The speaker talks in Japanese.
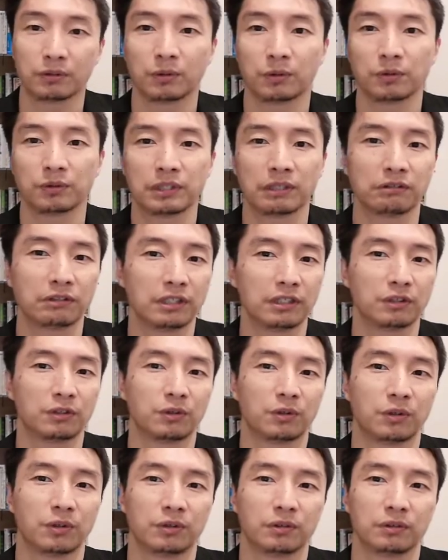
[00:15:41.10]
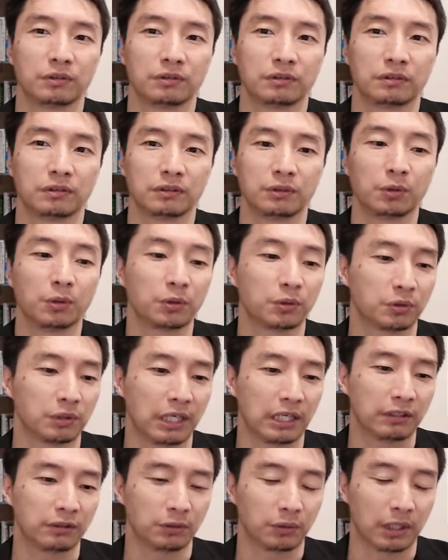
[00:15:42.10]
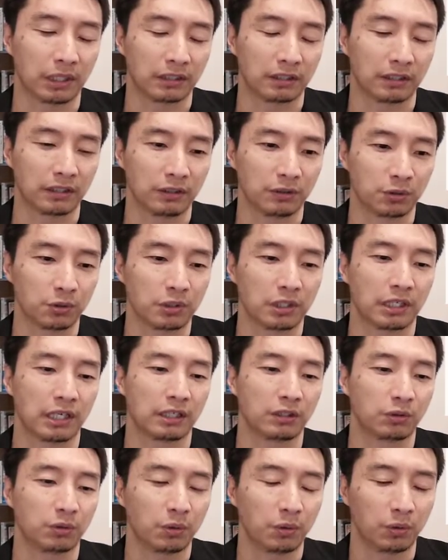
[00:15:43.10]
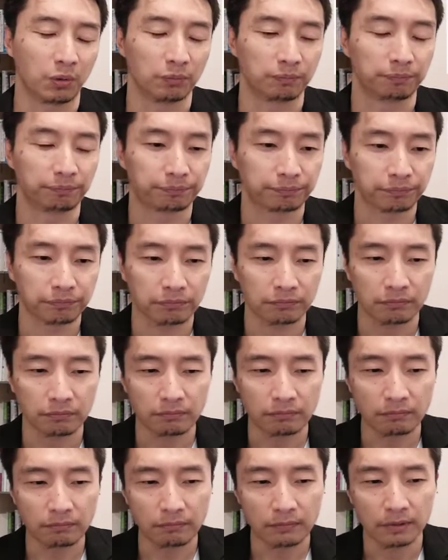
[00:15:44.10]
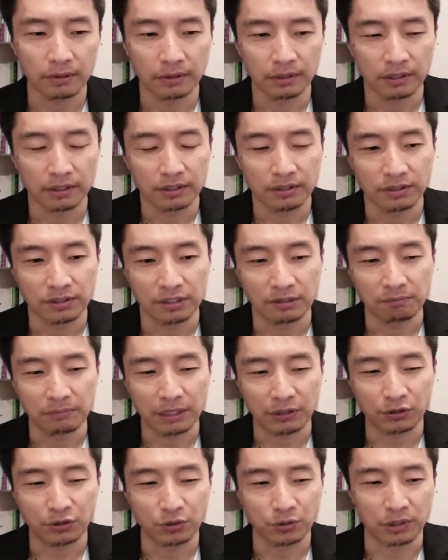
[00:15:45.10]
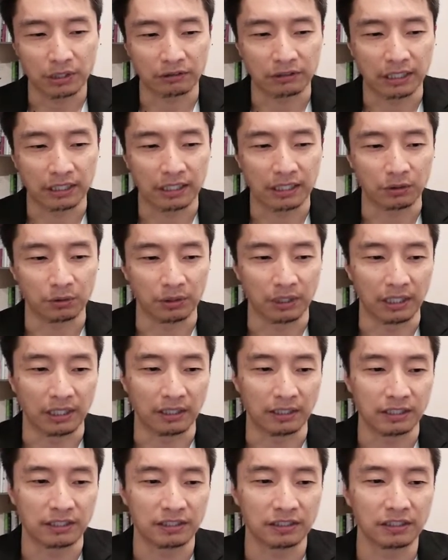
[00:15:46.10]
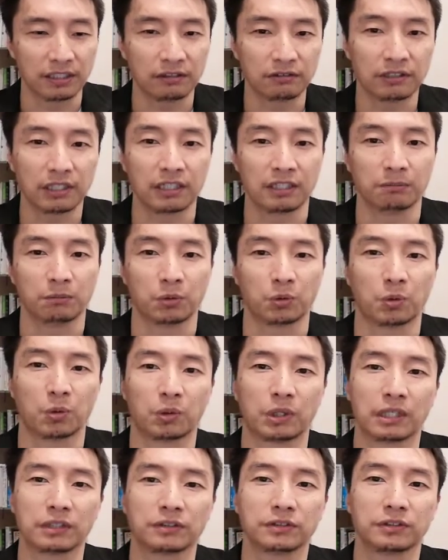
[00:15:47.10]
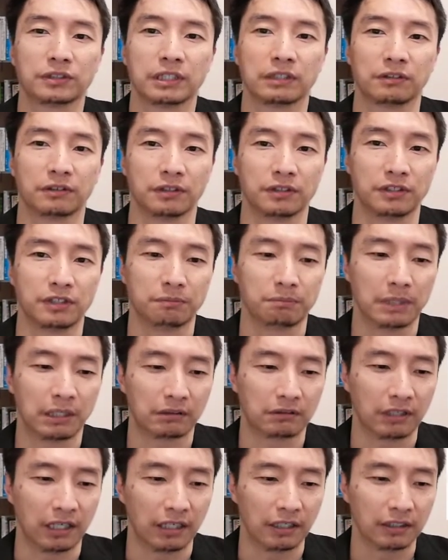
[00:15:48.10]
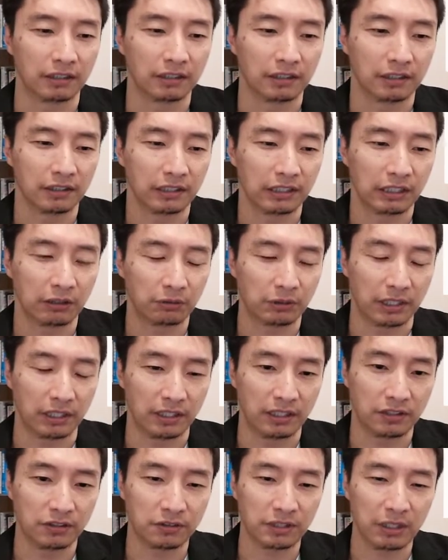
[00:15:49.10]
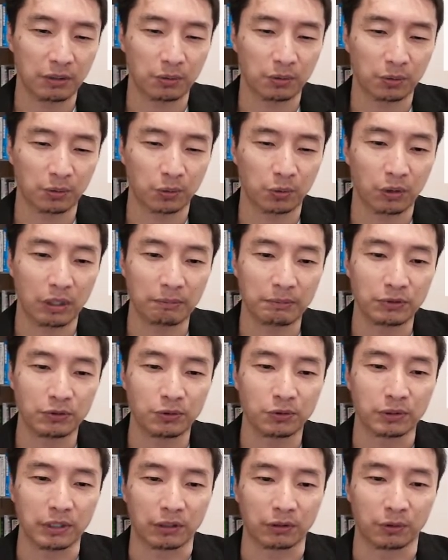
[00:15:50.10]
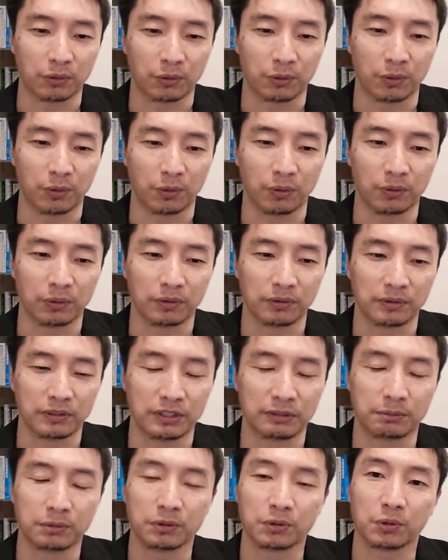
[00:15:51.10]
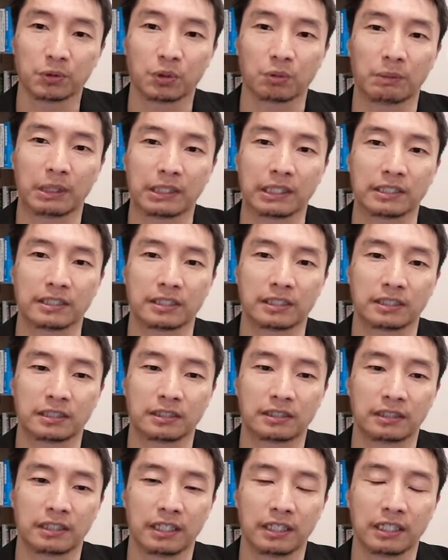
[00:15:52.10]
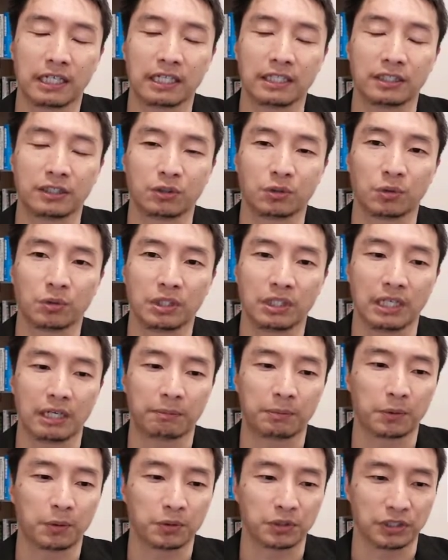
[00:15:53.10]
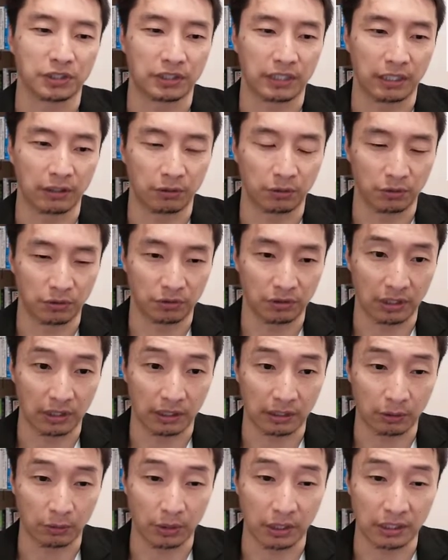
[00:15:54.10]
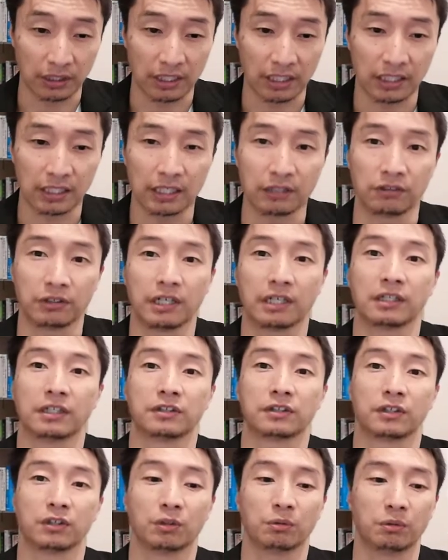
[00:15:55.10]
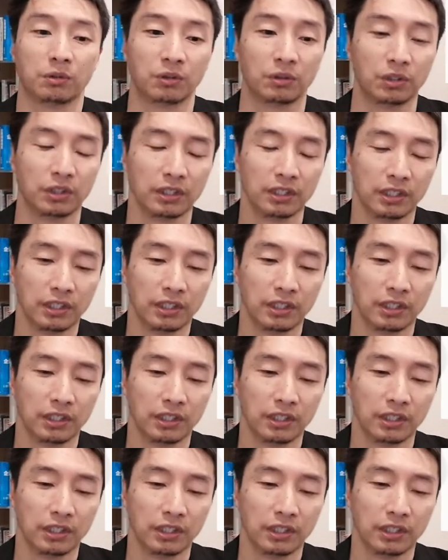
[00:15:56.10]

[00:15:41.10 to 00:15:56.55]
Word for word: コンサルティングの能力があるとかっていう人じゃないと、人脈集客だけだとね、1年ぐらいでもう枯渇しちゃうんですよ、人脈が。なので、いずれこのとわみ集客の方、自分のことをまだ知ってない人にアプローチしていくっていうやり方をやっていかないといけないんですけど、